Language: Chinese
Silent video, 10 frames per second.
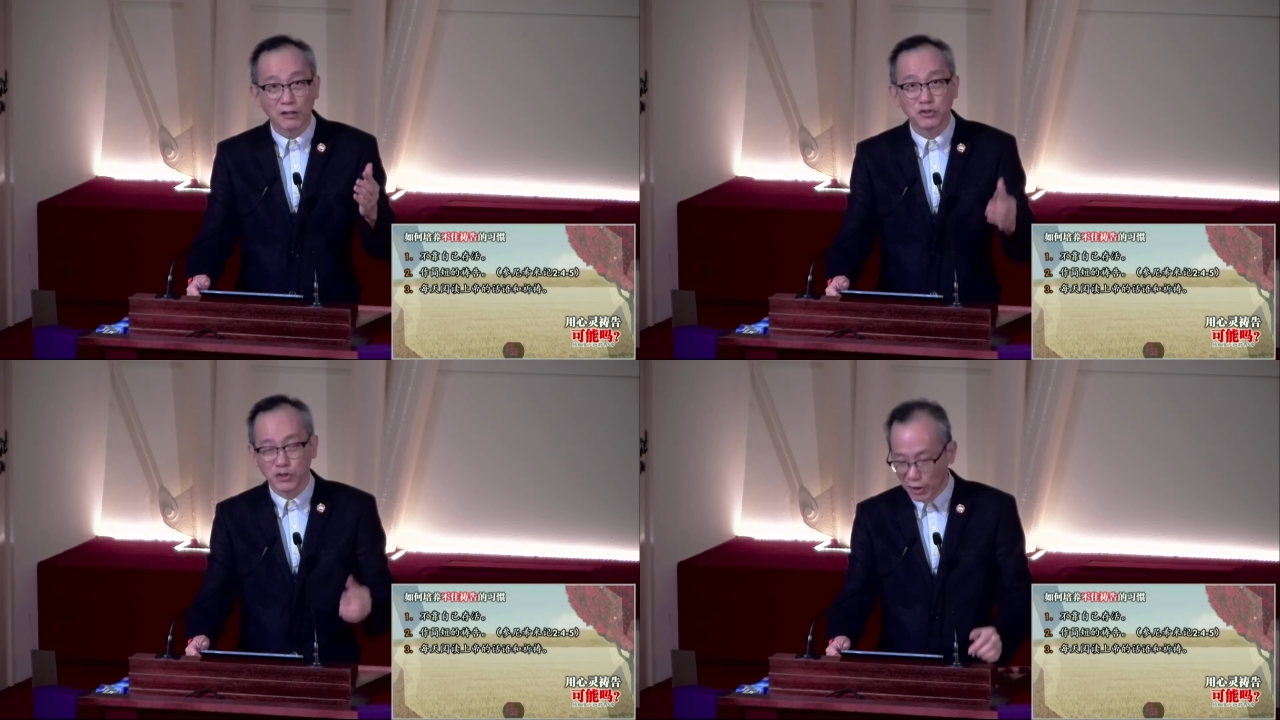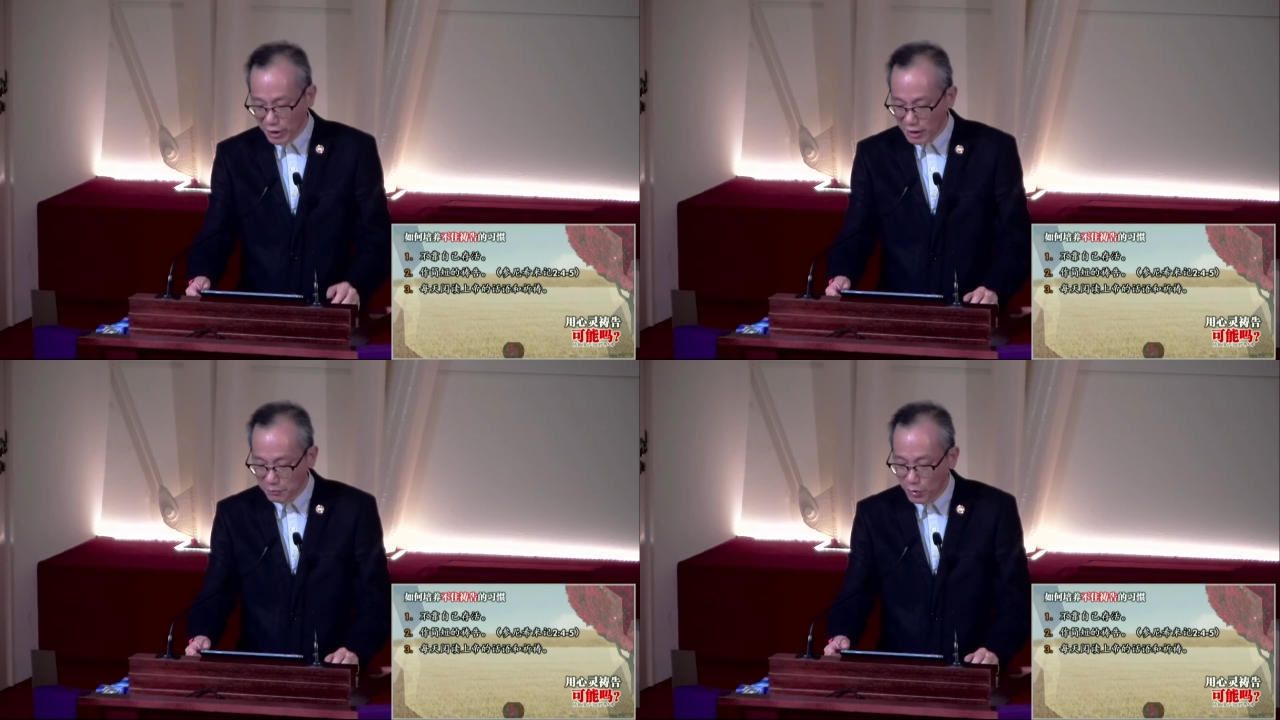来到最
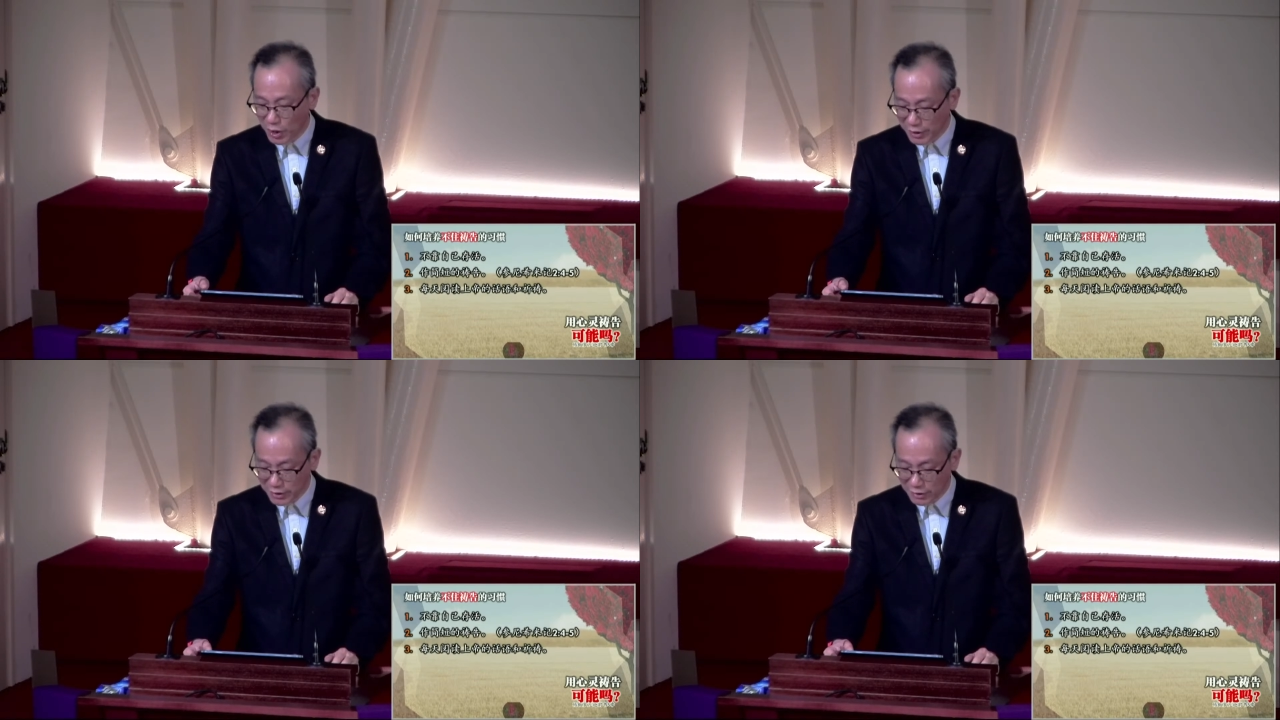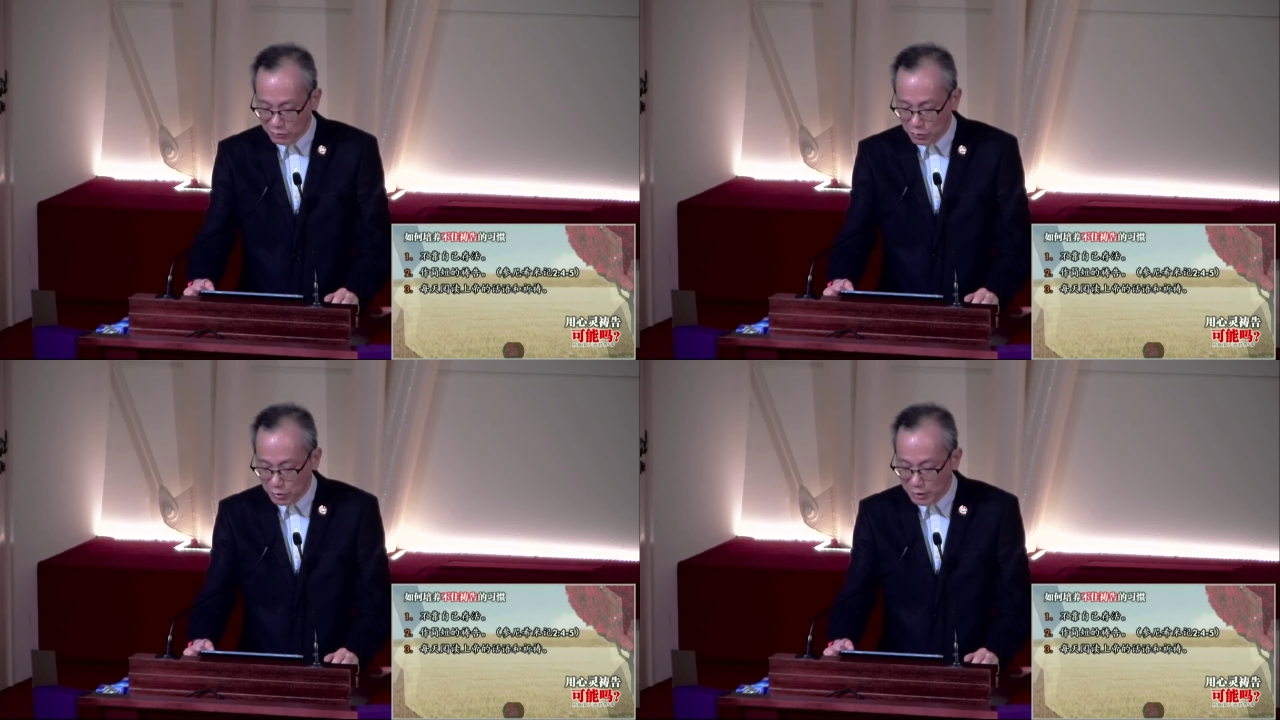后一个不可能
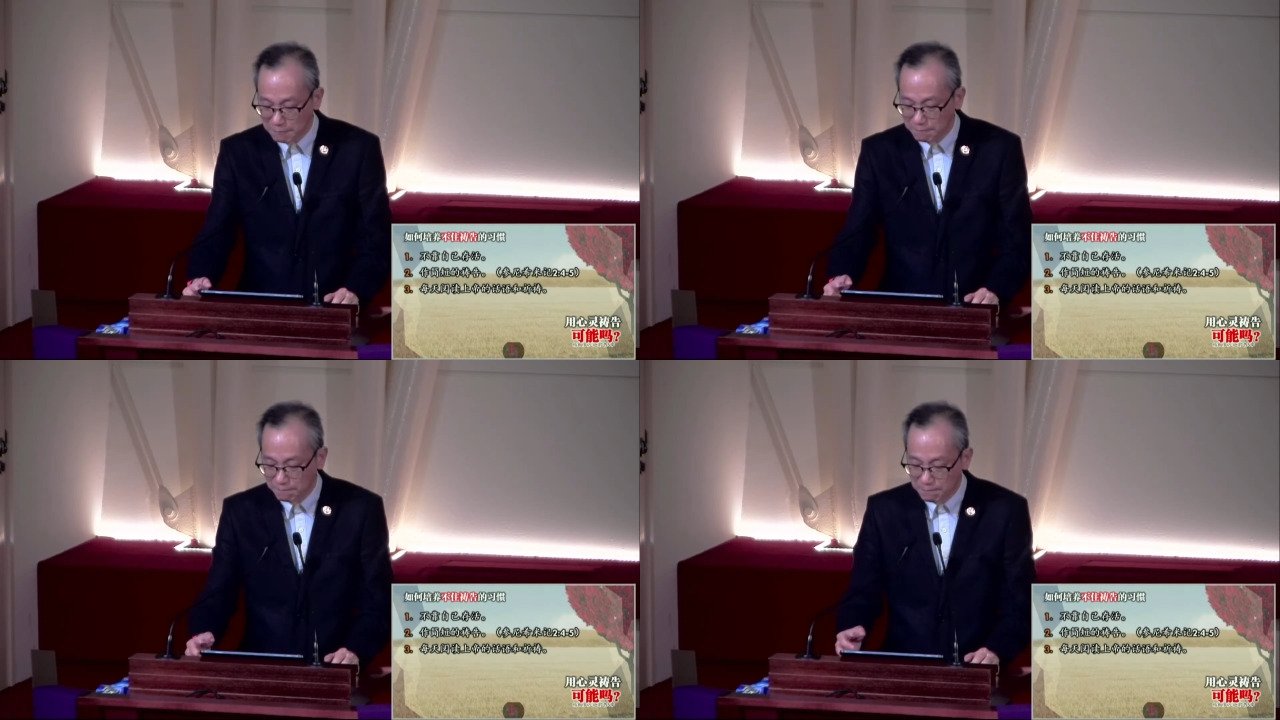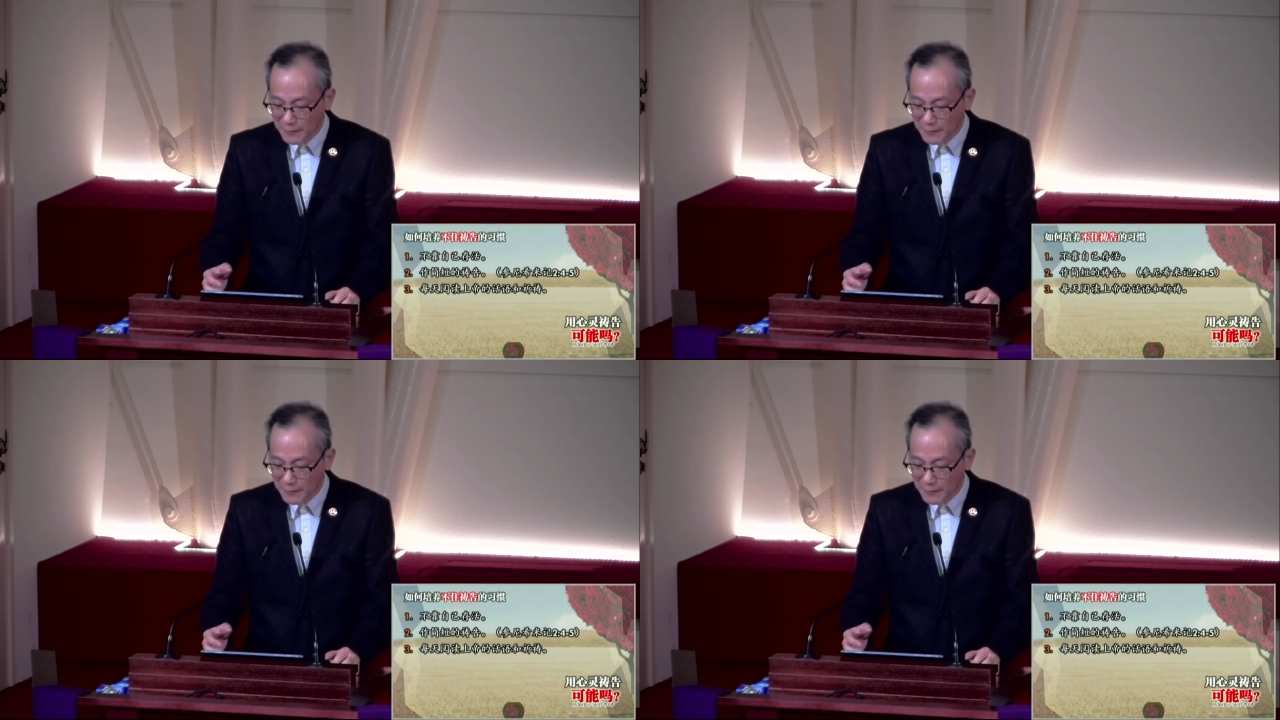的任务了。